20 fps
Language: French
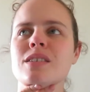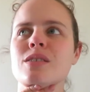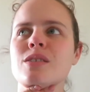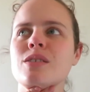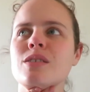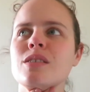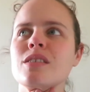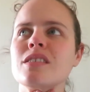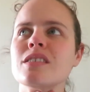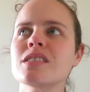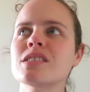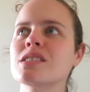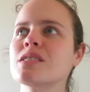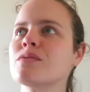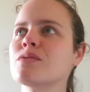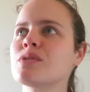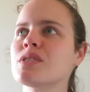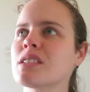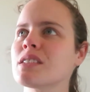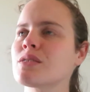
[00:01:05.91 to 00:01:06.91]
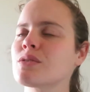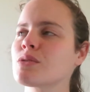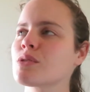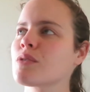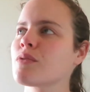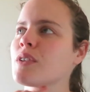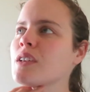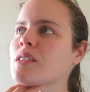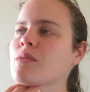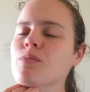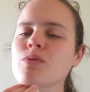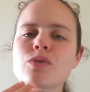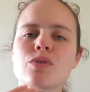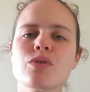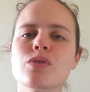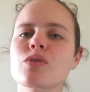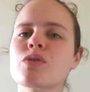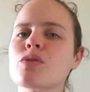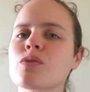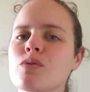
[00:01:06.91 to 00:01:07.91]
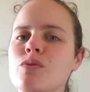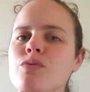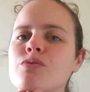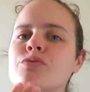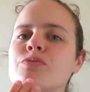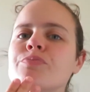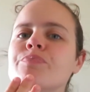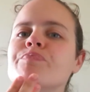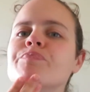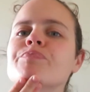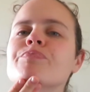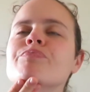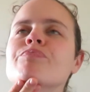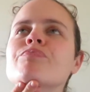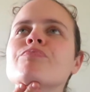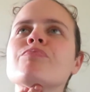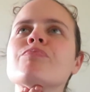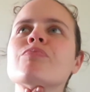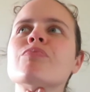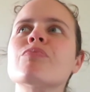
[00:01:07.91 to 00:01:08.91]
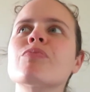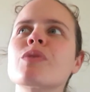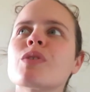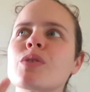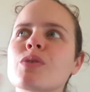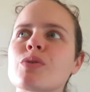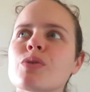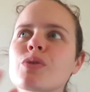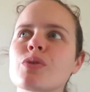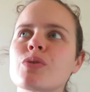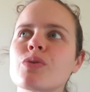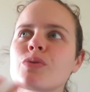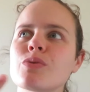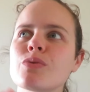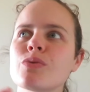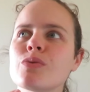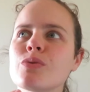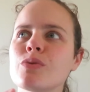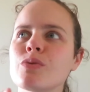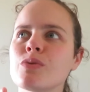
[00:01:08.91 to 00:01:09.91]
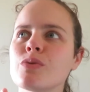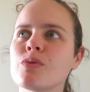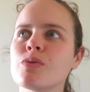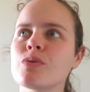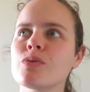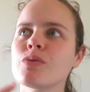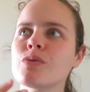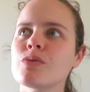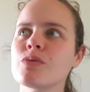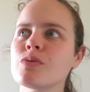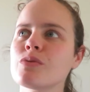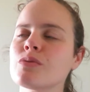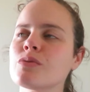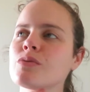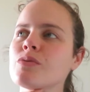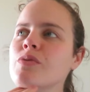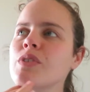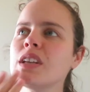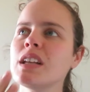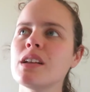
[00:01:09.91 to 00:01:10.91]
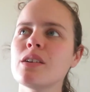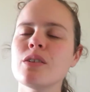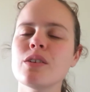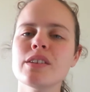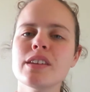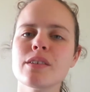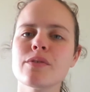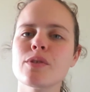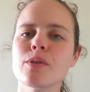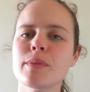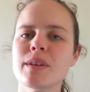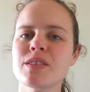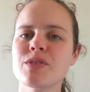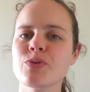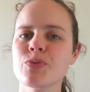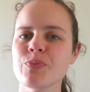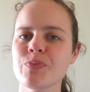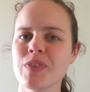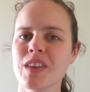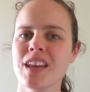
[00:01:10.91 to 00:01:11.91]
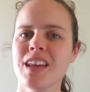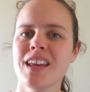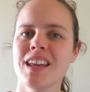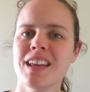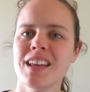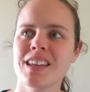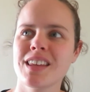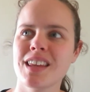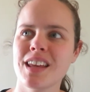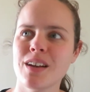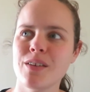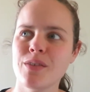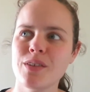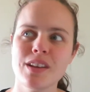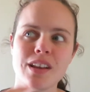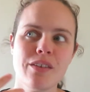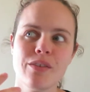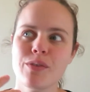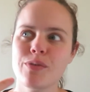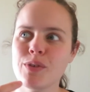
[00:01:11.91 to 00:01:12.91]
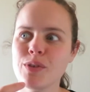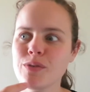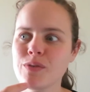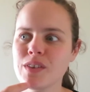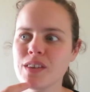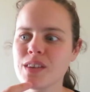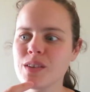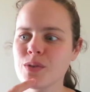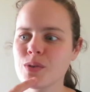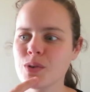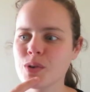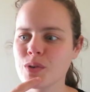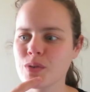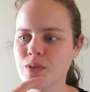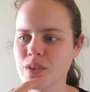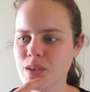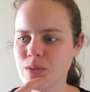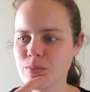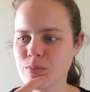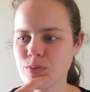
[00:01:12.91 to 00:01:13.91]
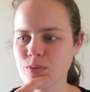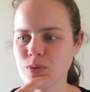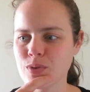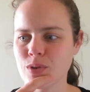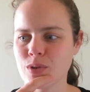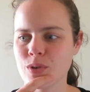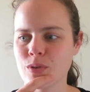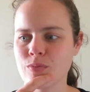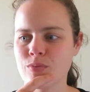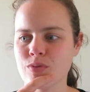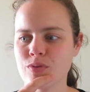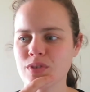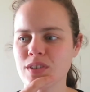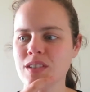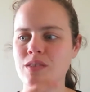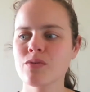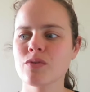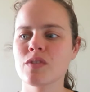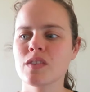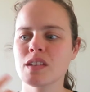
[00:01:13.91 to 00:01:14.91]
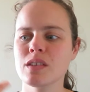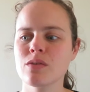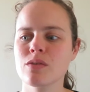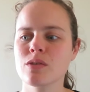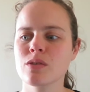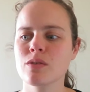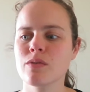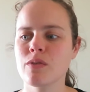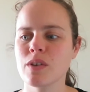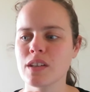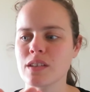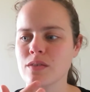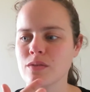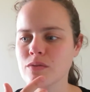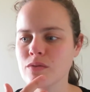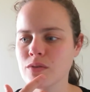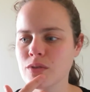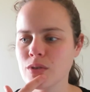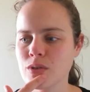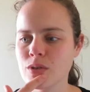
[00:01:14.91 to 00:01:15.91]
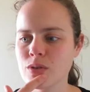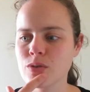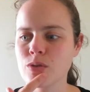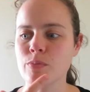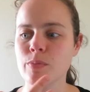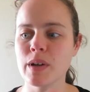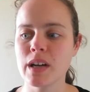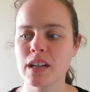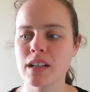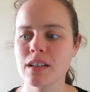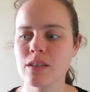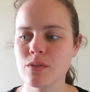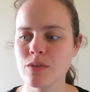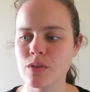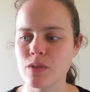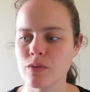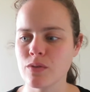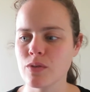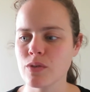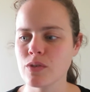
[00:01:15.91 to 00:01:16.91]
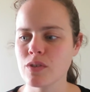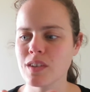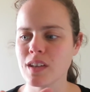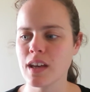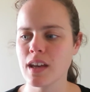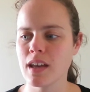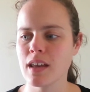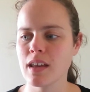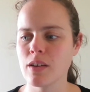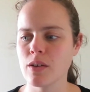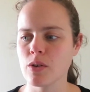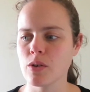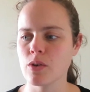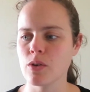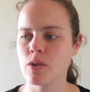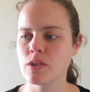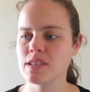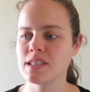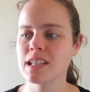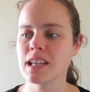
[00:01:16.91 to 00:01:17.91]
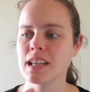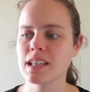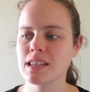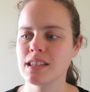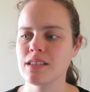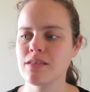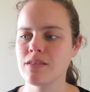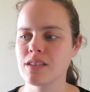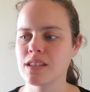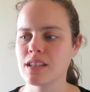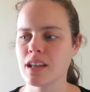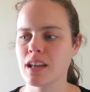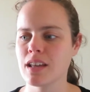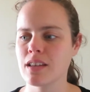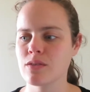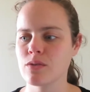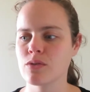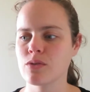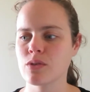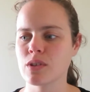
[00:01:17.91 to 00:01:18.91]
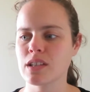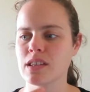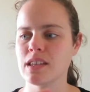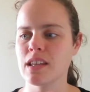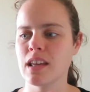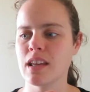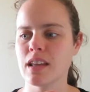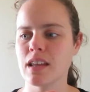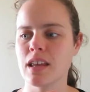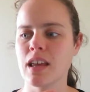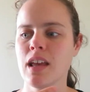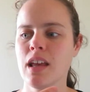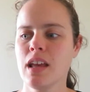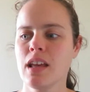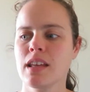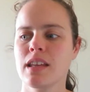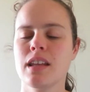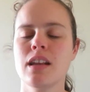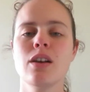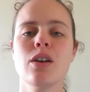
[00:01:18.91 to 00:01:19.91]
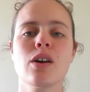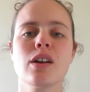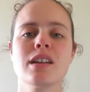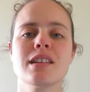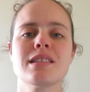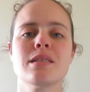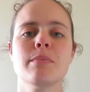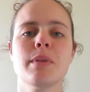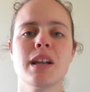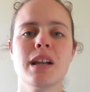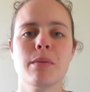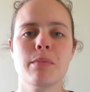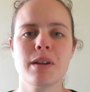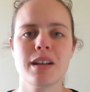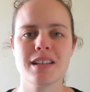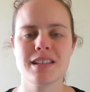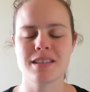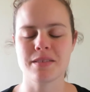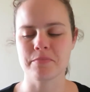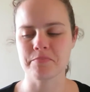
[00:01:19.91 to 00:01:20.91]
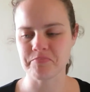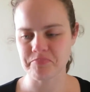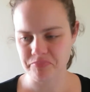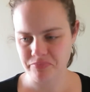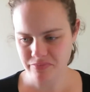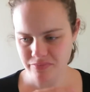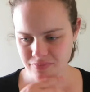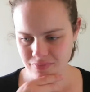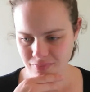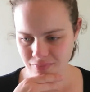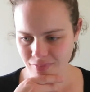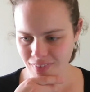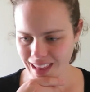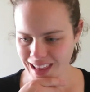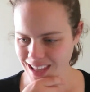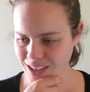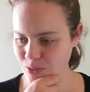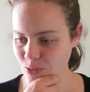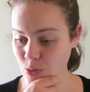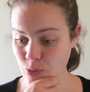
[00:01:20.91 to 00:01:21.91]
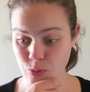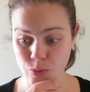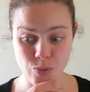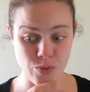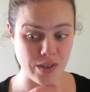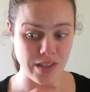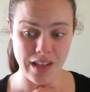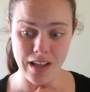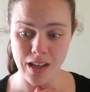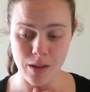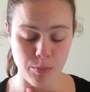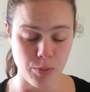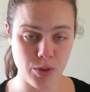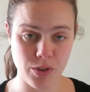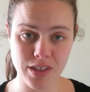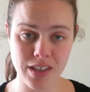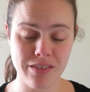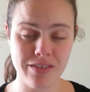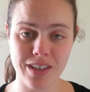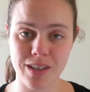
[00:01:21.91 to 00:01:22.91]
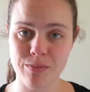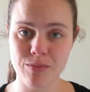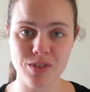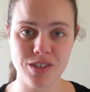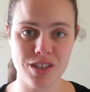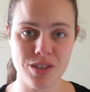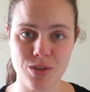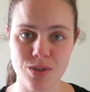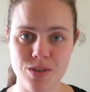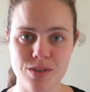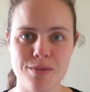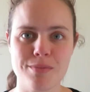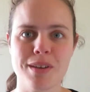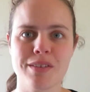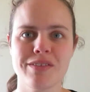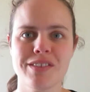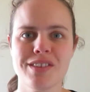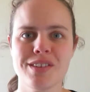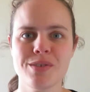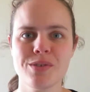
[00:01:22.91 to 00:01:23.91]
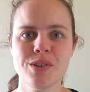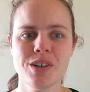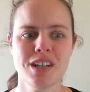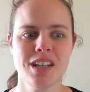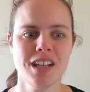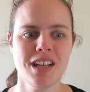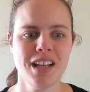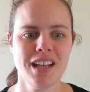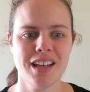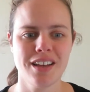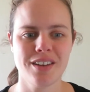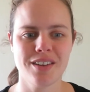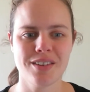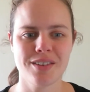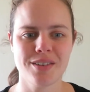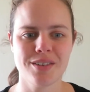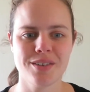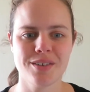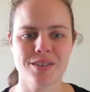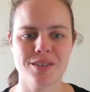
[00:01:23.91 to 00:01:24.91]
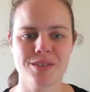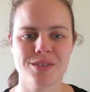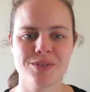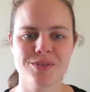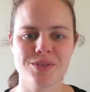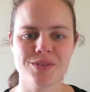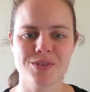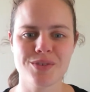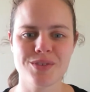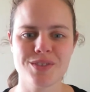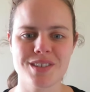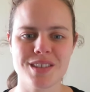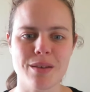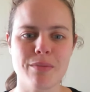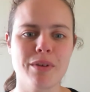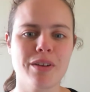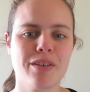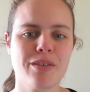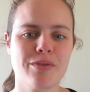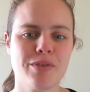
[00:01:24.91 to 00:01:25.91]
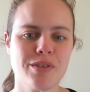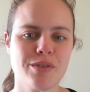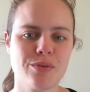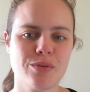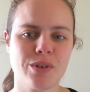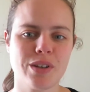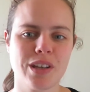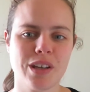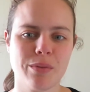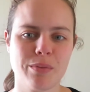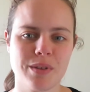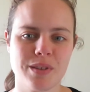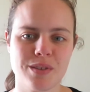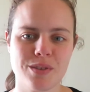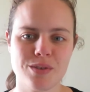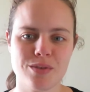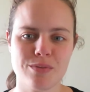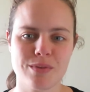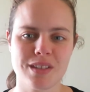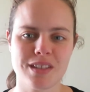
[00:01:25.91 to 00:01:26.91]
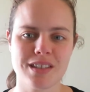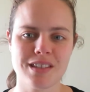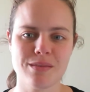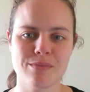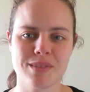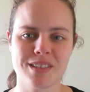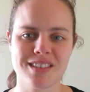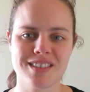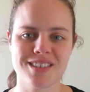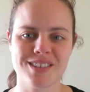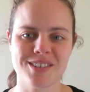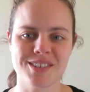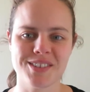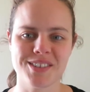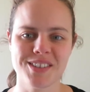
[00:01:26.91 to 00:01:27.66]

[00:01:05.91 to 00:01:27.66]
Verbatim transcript: J'ai vu ça sur Facebook, sur son sur son fil euh, d'information qu'elle avait fait une vidéo en fait pour, euh, pour dénoncer notre façon euh, de parler aux enfants très directive et très autoritaire et qu'il ne leur laissait pas la place. Et donc du coup ça reprenait vraiment des choses de ma vidéo. donc ça m'avait fait sourire parce que je m'étais dit mince.